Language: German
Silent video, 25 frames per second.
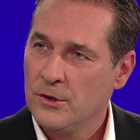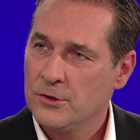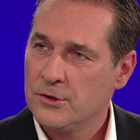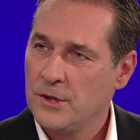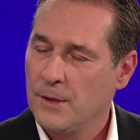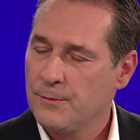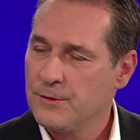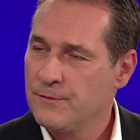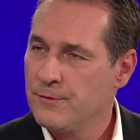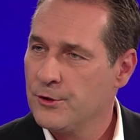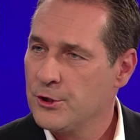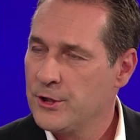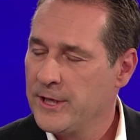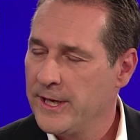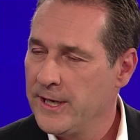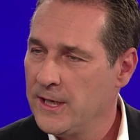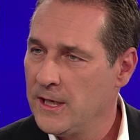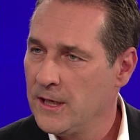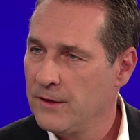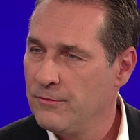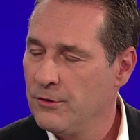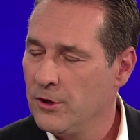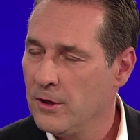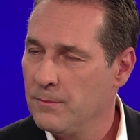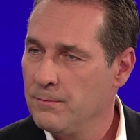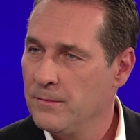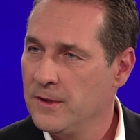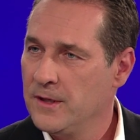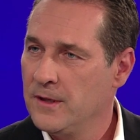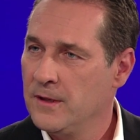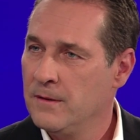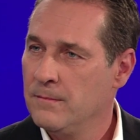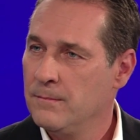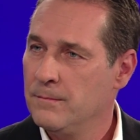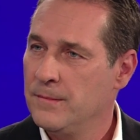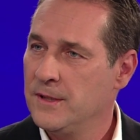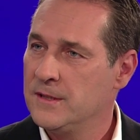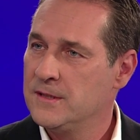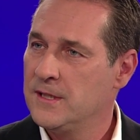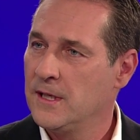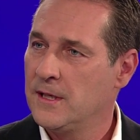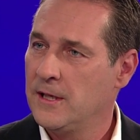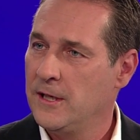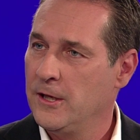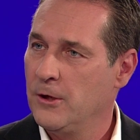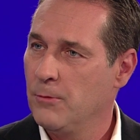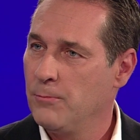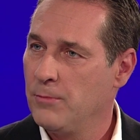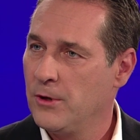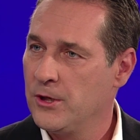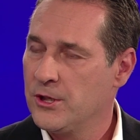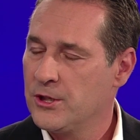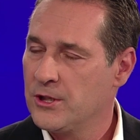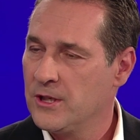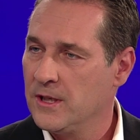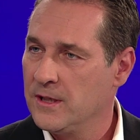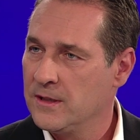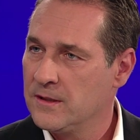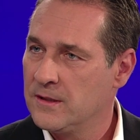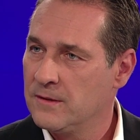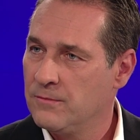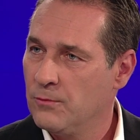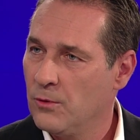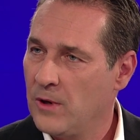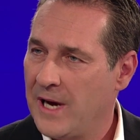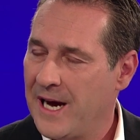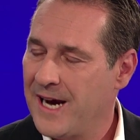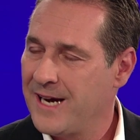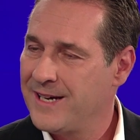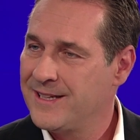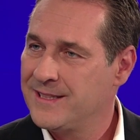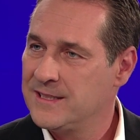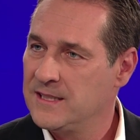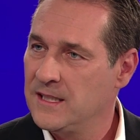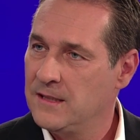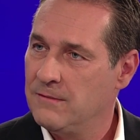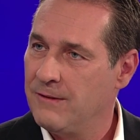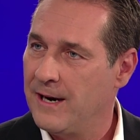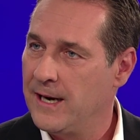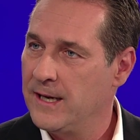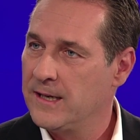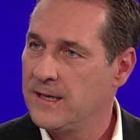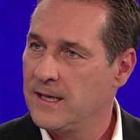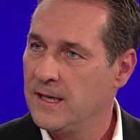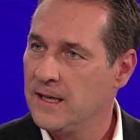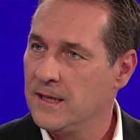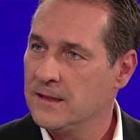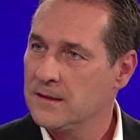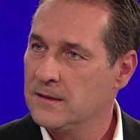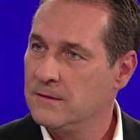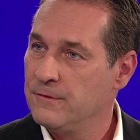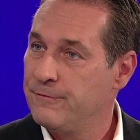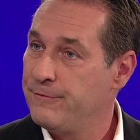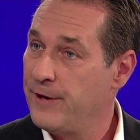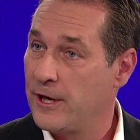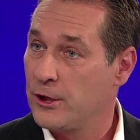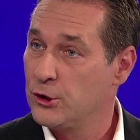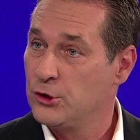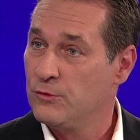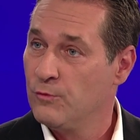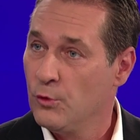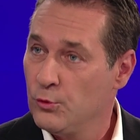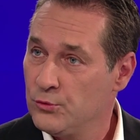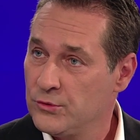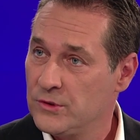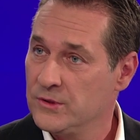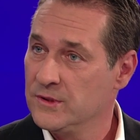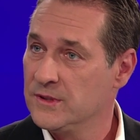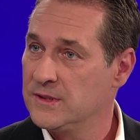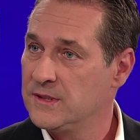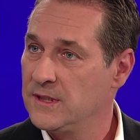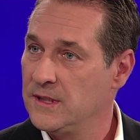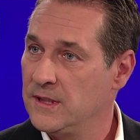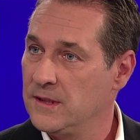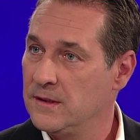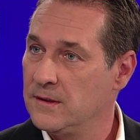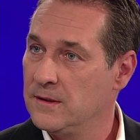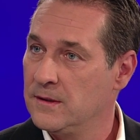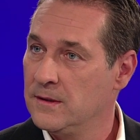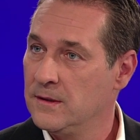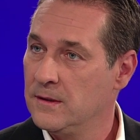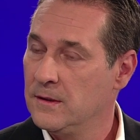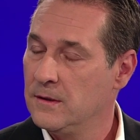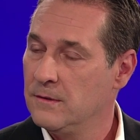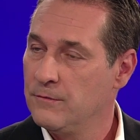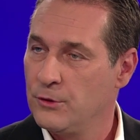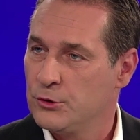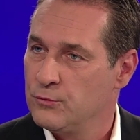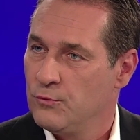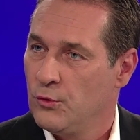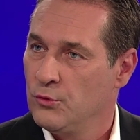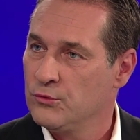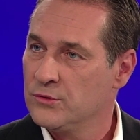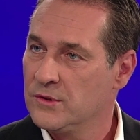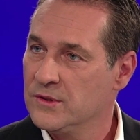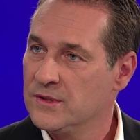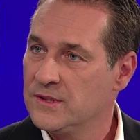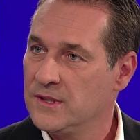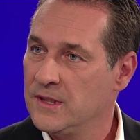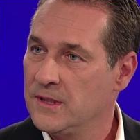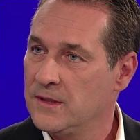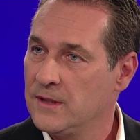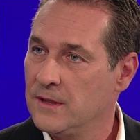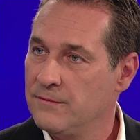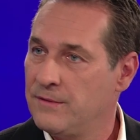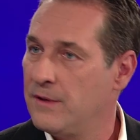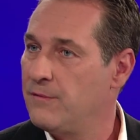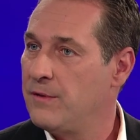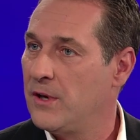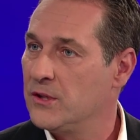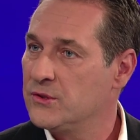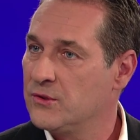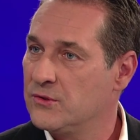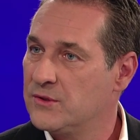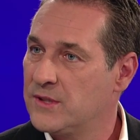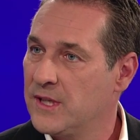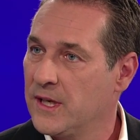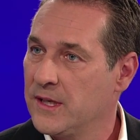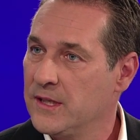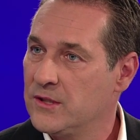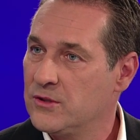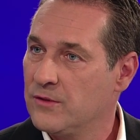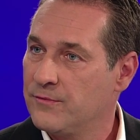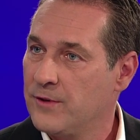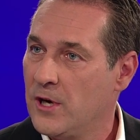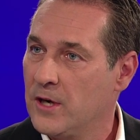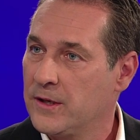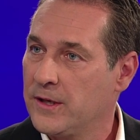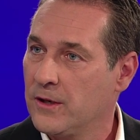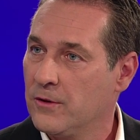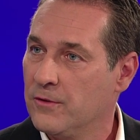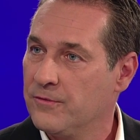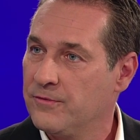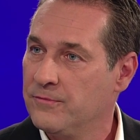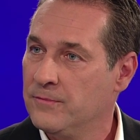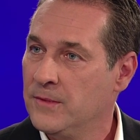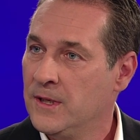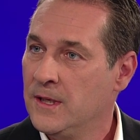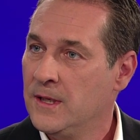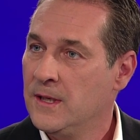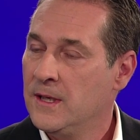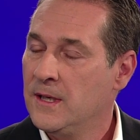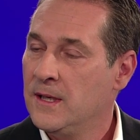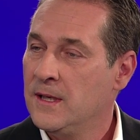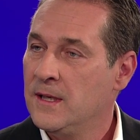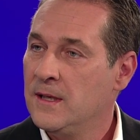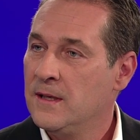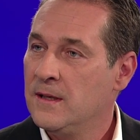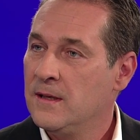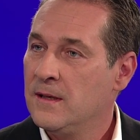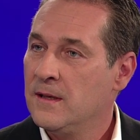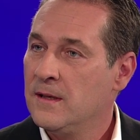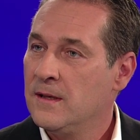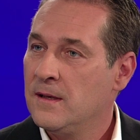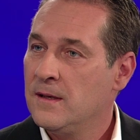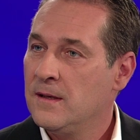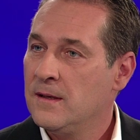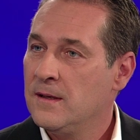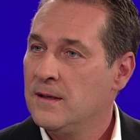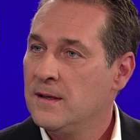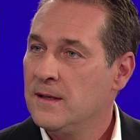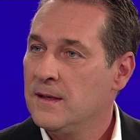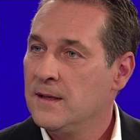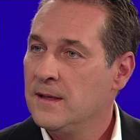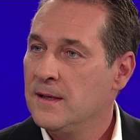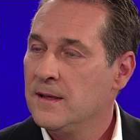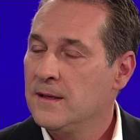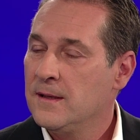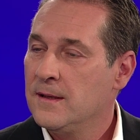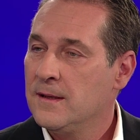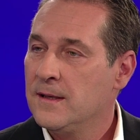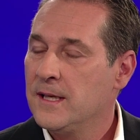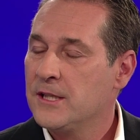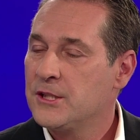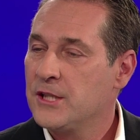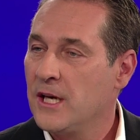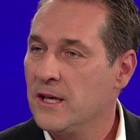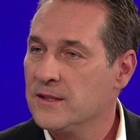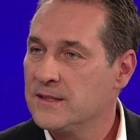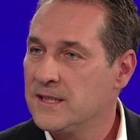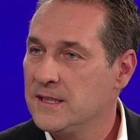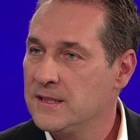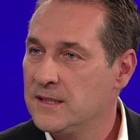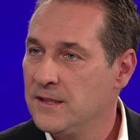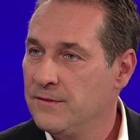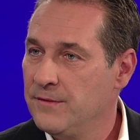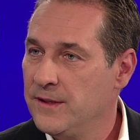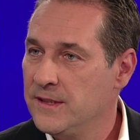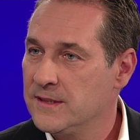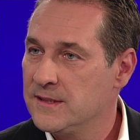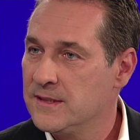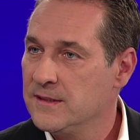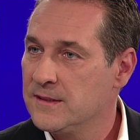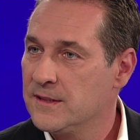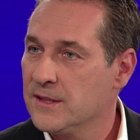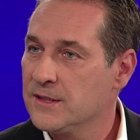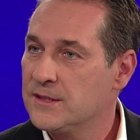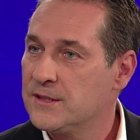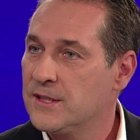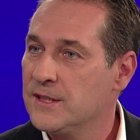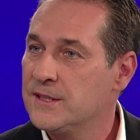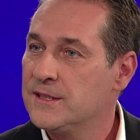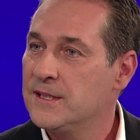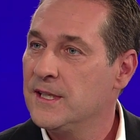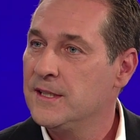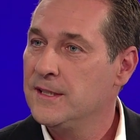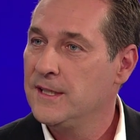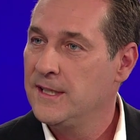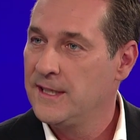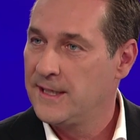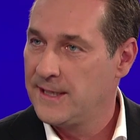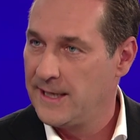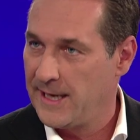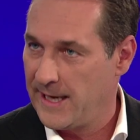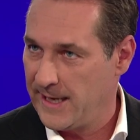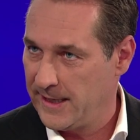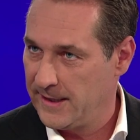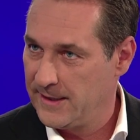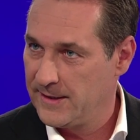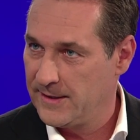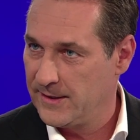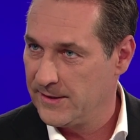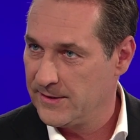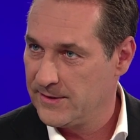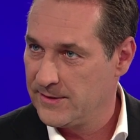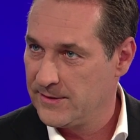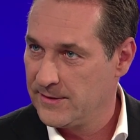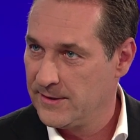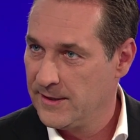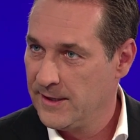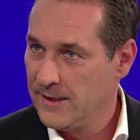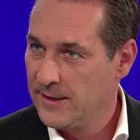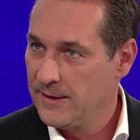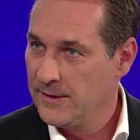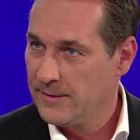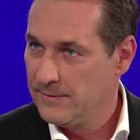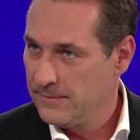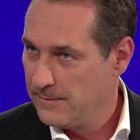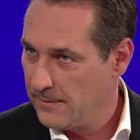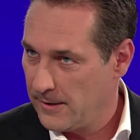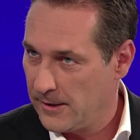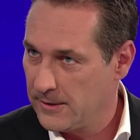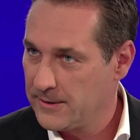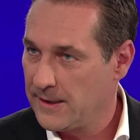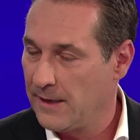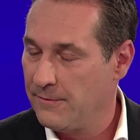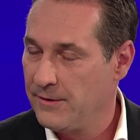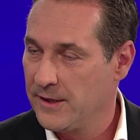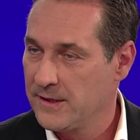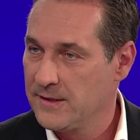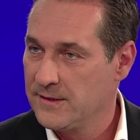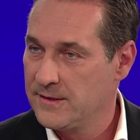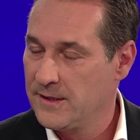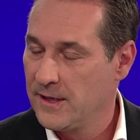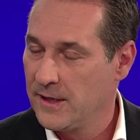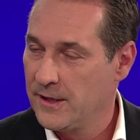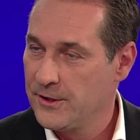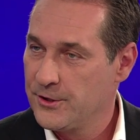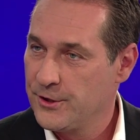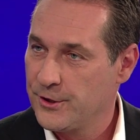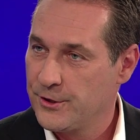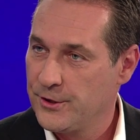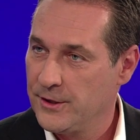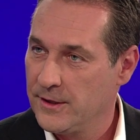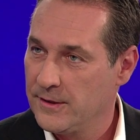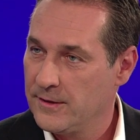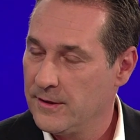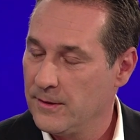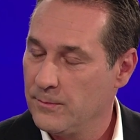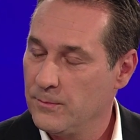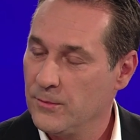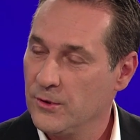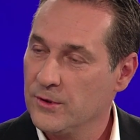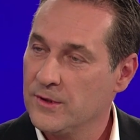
Selbstverständlich. Wir haben in Bezirk Leopoldstadt, wo 80 Wahlkarten verschwunden sind, verschwunden sind, dem Verfassungsgerichtshof Eine ganze angerufen. Wahl beim Verfassungsgerichtshof angefochten. Schauen Sie, Sie wissen, Sie dass nie. das ja nicht leicht ist. Auch da werden Sie recherchiert haben.